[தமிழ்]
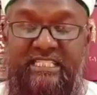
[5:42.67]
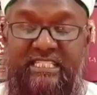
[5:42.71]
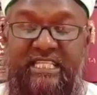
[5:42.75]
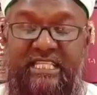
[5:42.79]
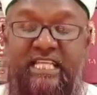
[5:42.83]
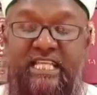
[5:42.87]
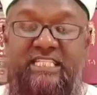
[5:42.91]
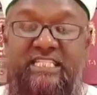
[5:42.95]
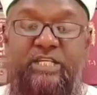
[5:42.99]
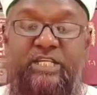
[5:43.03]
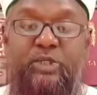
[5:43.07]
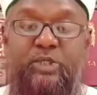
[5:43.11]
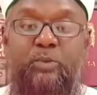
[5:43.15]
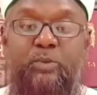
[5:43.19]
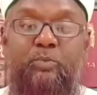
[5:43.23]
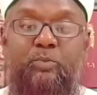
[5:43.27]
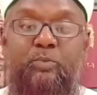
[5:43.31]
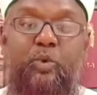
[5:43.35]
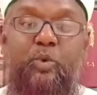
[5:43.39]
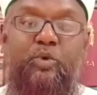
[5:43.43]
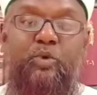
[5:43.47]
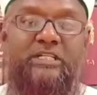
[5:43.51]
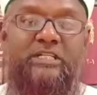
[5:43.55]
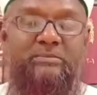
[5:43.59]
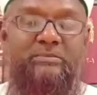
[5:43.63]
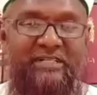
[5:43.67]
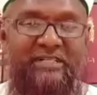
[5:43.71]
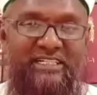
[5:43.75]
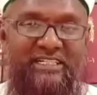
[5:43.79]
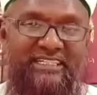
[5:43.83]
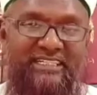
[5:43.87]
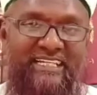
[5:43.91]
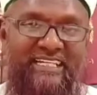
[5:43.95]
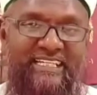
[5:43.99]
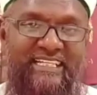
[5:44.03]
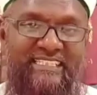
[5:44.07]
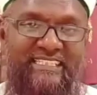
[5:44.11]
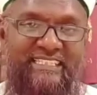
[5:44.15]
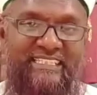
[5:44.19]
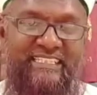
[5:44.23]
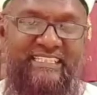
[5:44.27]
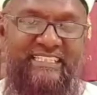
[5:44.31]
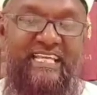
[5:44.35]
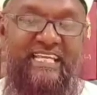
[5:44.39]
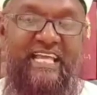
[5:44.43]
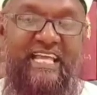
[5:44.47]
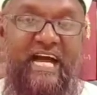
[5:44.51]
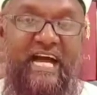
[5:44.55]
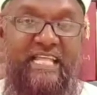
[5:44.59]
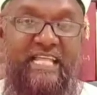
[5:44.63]
நேசிக்கும் கூட்டம் இருக்கிறது
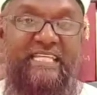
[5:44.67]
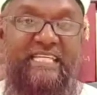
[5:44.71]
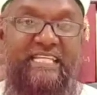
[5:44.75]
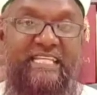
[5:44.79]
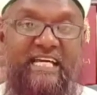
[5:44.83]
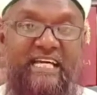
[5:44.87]
அதை